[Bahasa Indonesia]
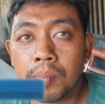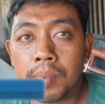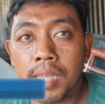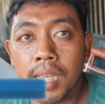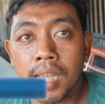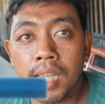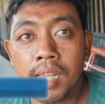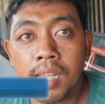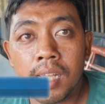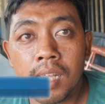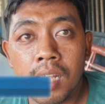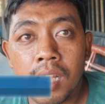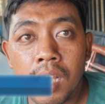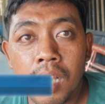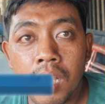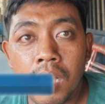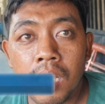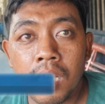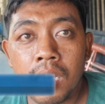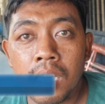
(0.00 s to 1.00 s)
ya super
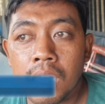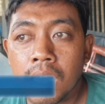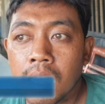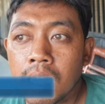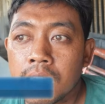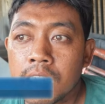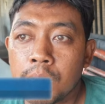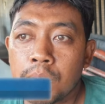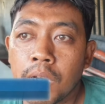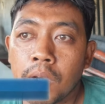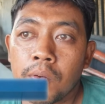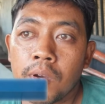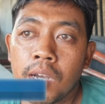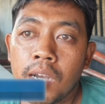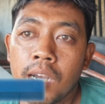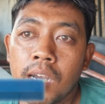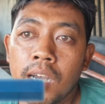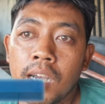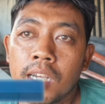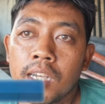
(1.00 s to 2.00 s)
tangkinya di
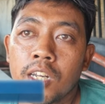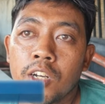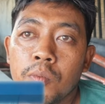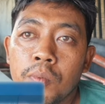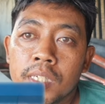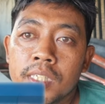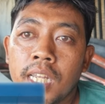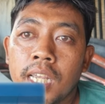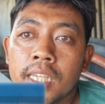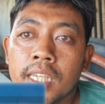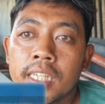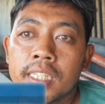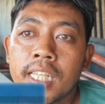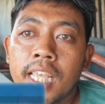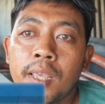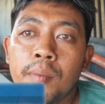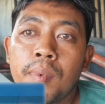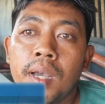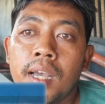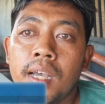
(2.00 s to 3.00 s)
ke rumah sakit
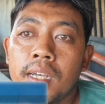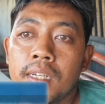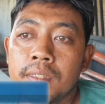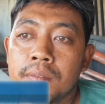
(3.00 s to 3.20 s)
tema